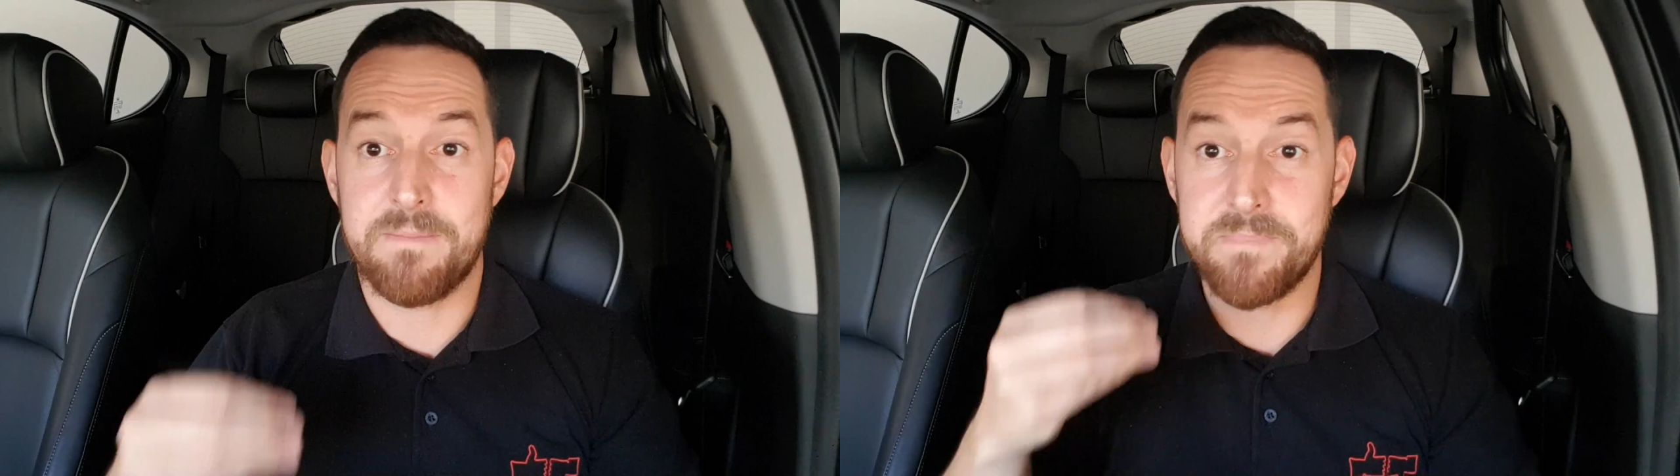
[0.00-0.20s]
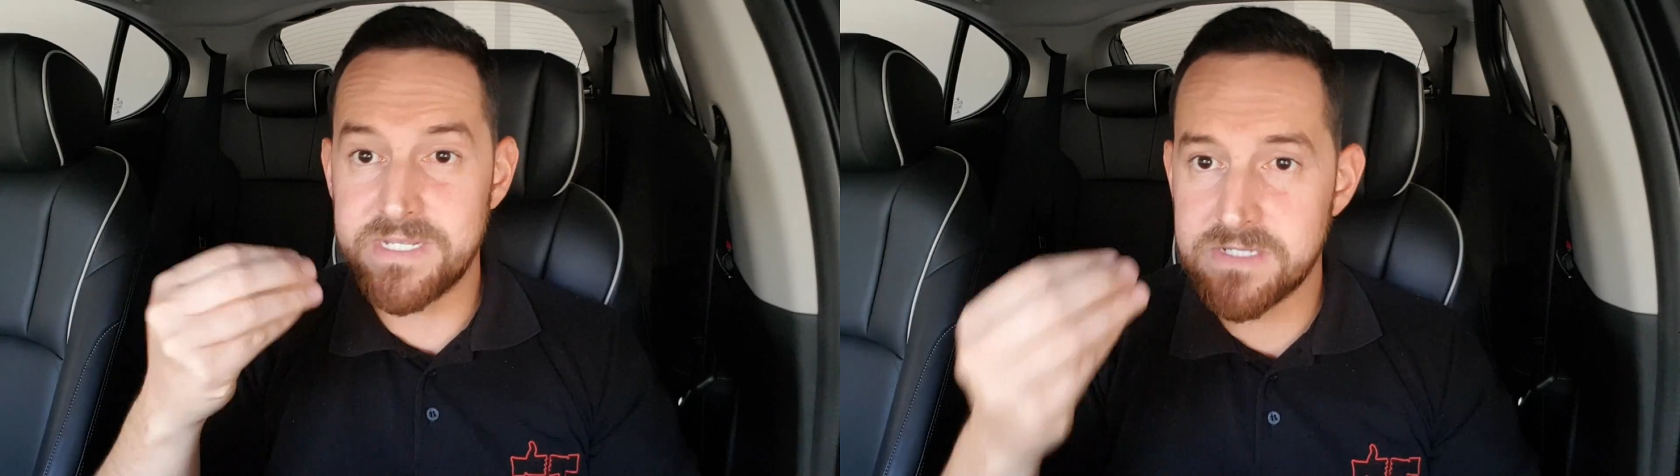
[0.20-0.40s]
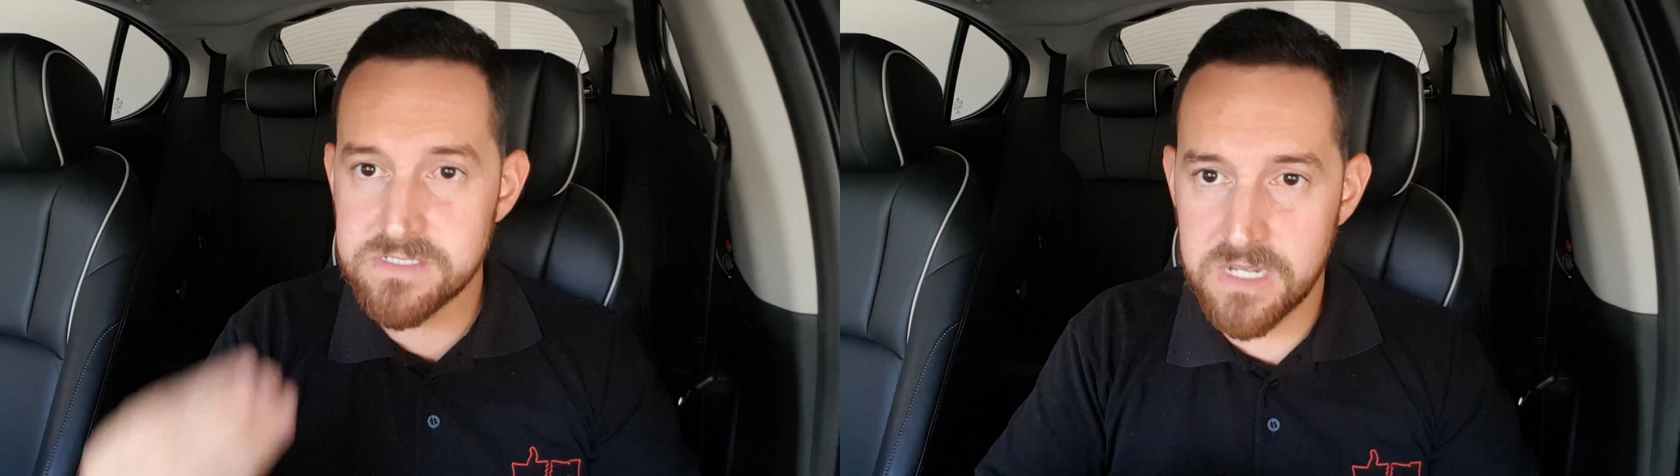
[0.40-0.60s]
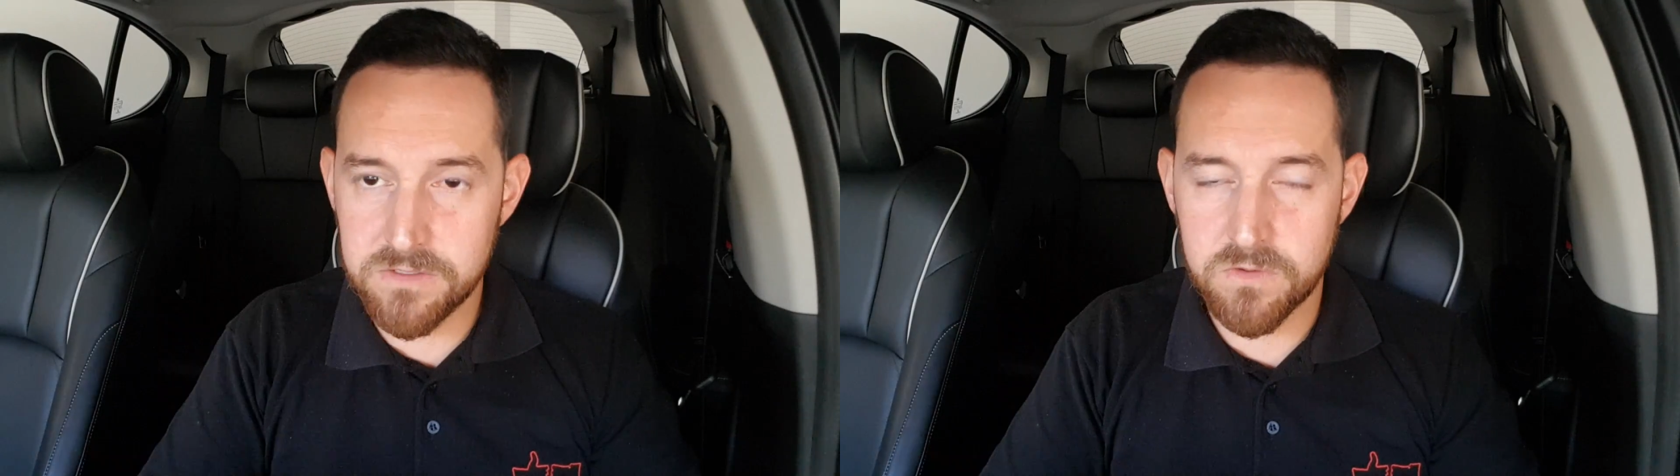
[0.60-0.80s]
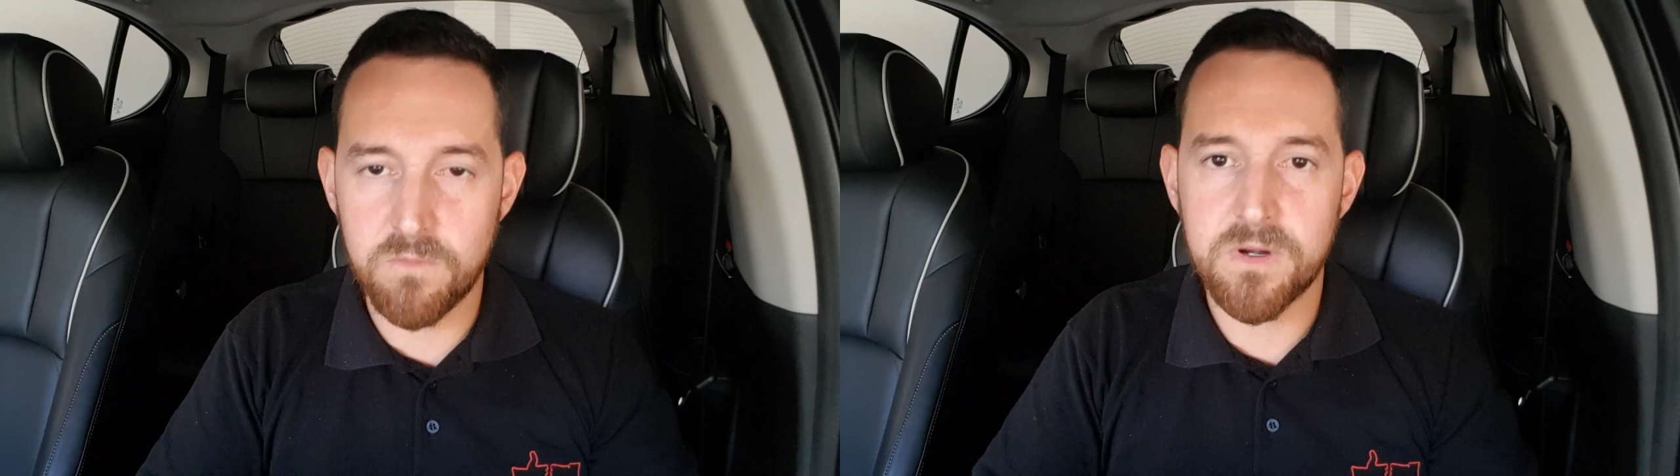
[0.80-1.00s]

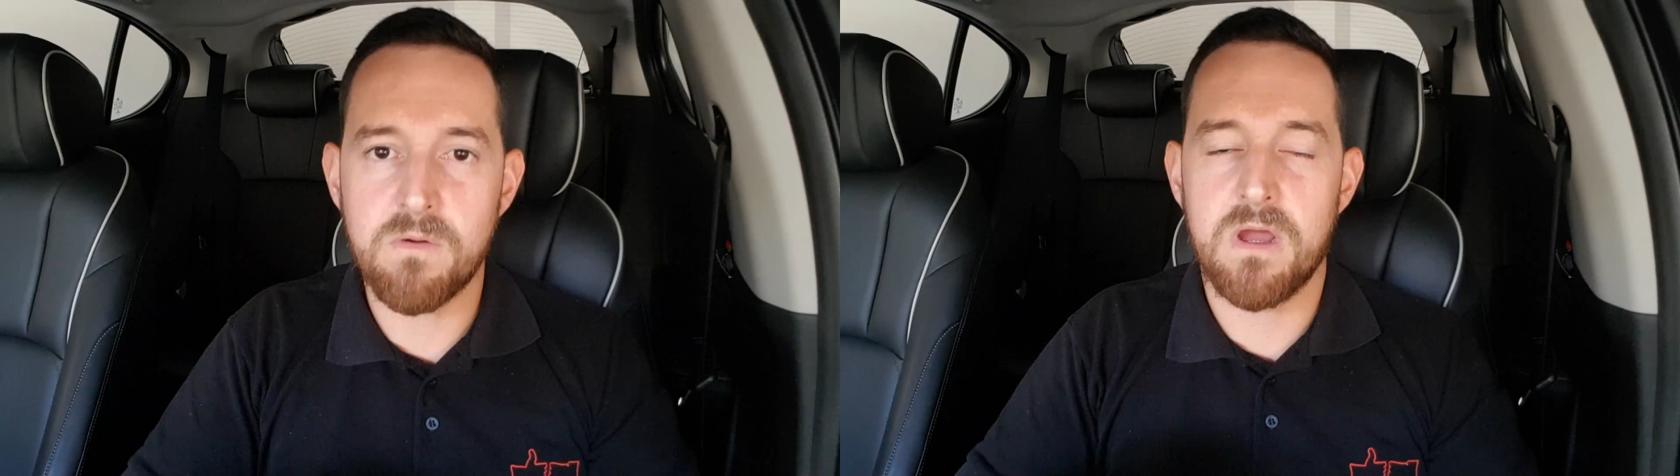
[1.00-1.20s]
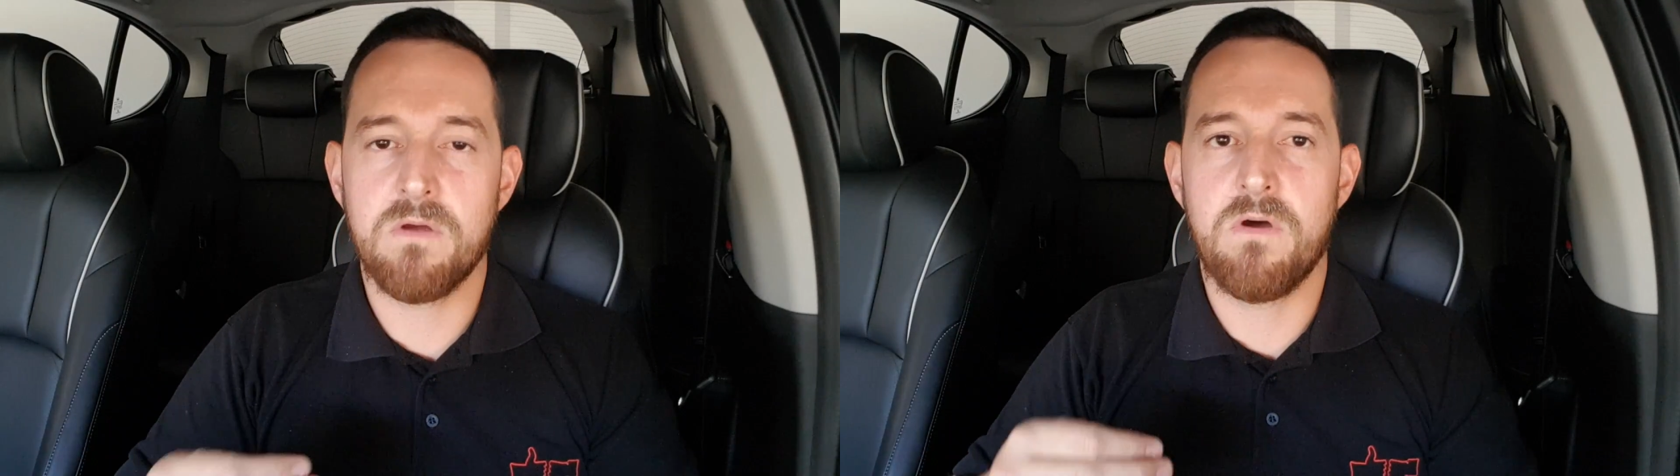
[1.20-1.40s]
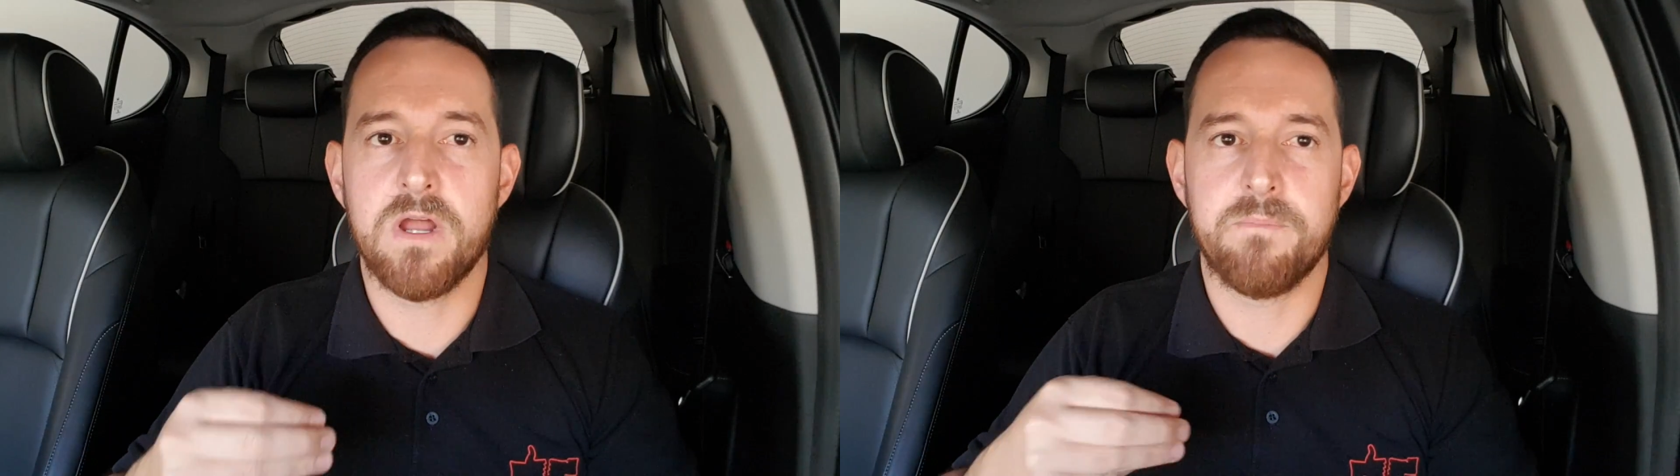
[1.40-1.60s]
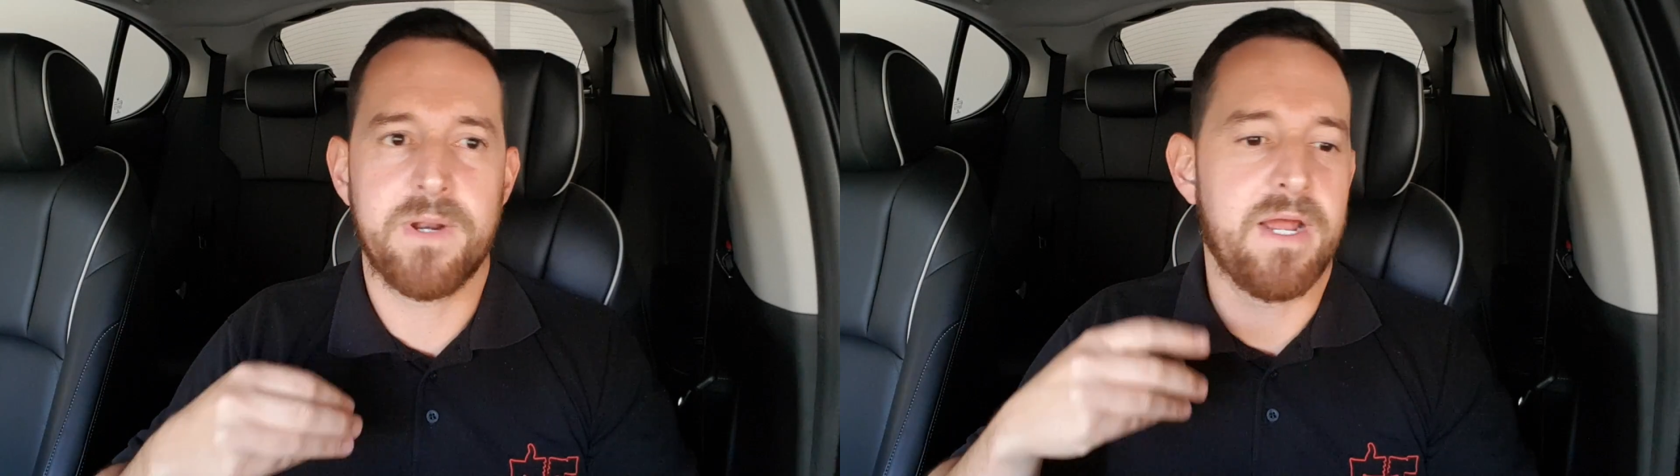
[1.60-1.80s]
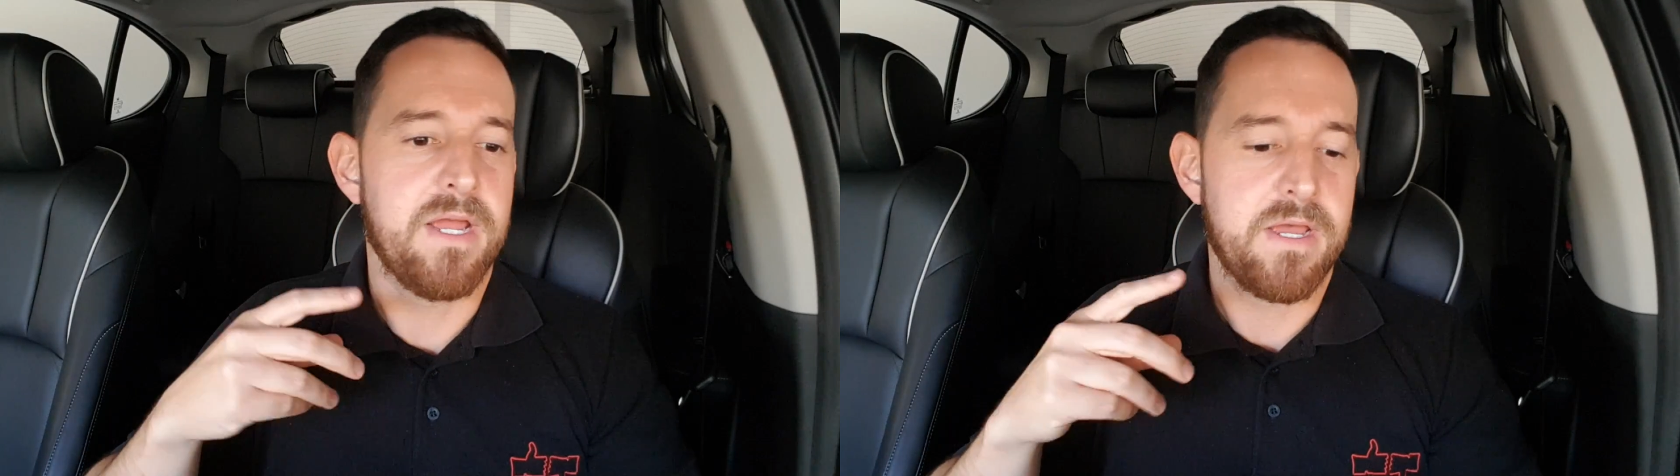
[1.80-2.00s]
precisando comprar um carro agora
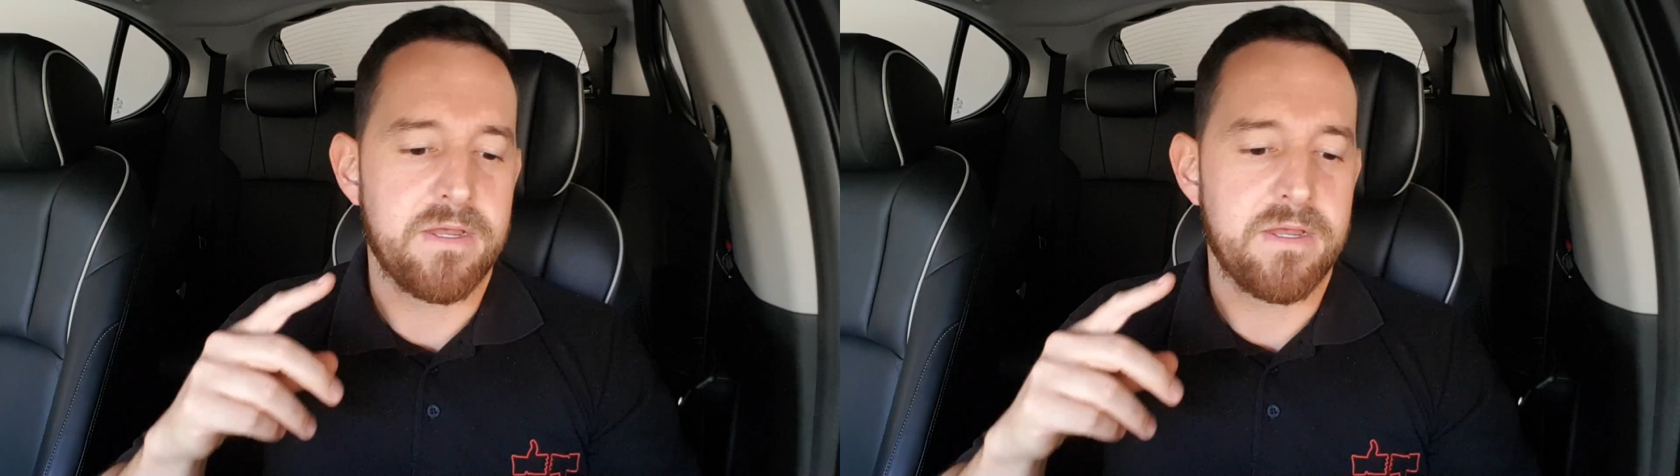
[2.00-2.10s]
para